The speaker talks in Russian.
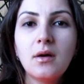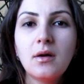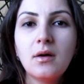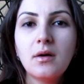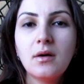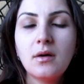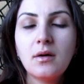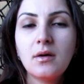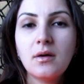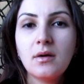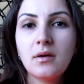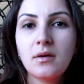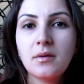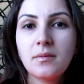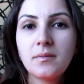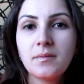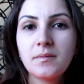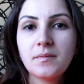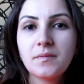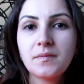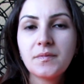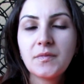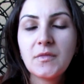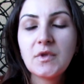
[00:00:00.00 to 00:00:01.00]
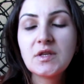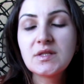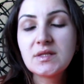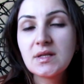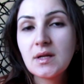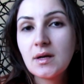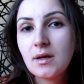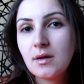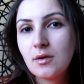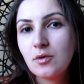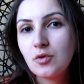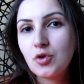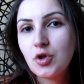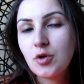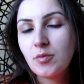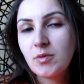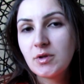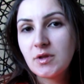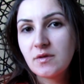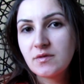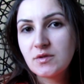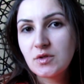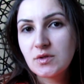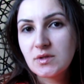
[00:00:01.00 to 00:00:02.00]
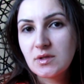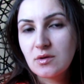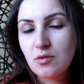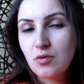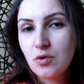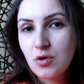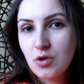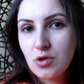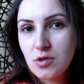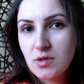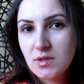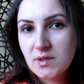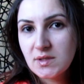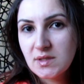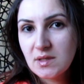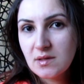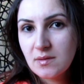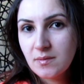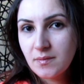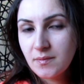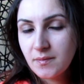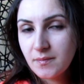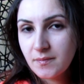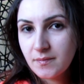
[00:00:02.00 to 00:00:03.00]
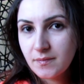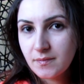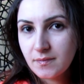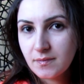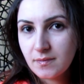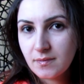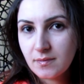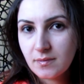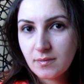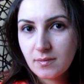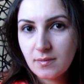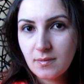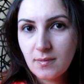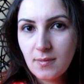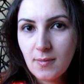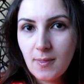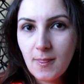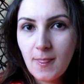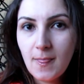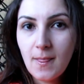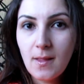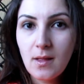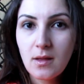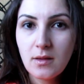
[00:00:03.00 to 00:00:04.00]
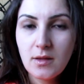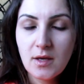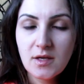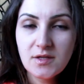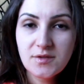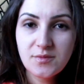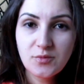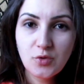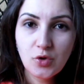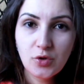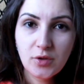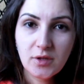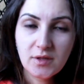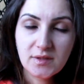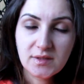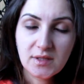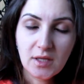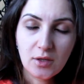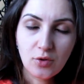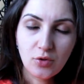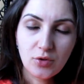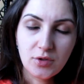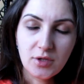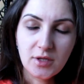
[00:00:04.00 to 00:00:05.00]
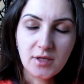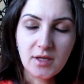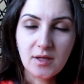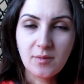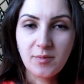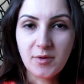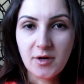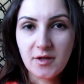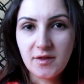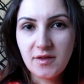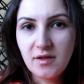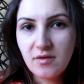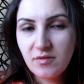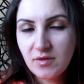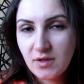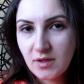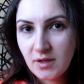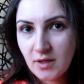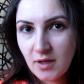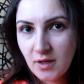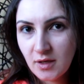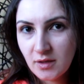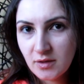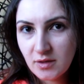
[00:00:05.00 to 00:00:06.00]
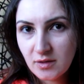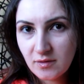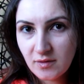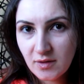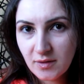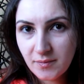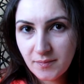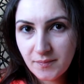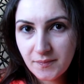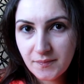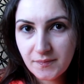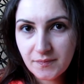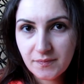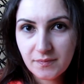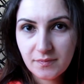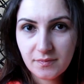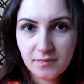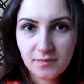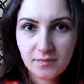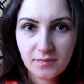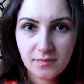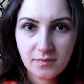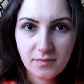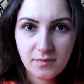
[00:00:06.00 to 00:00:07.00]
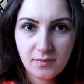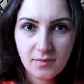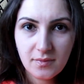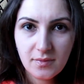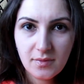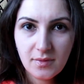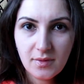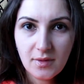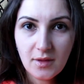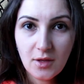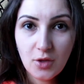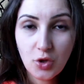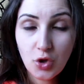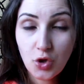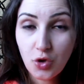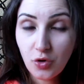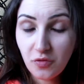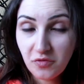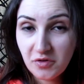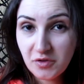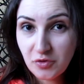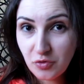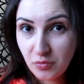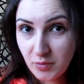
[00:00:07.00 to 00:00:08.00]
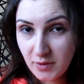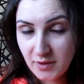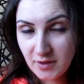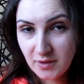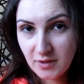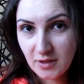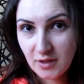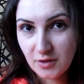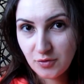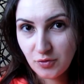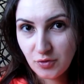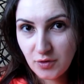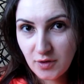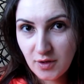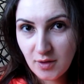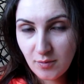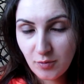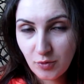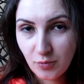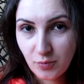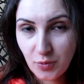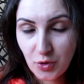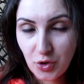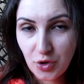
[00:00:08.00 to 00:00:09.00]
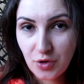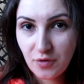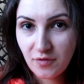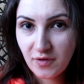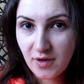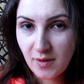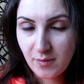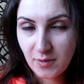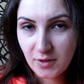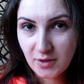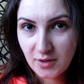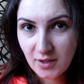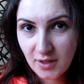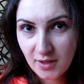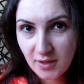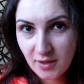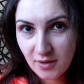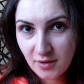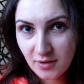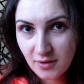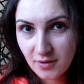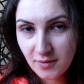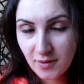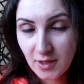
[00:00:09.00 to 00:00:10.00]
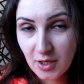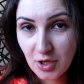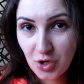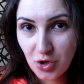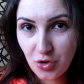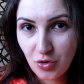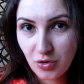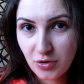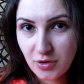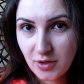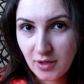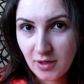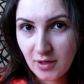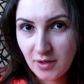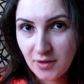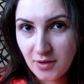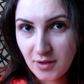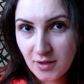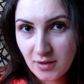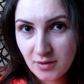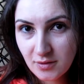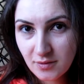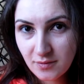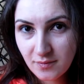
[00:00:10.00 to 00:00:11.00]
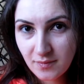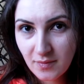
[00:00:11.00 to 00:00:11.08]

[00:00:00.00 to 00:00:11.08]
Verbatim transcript: Эм, не знаю, чем это все закончится. Есть многие сторонники и противники этого. Что вы думаете на эту тему? Пишите в комментариях, хорошо это или нет.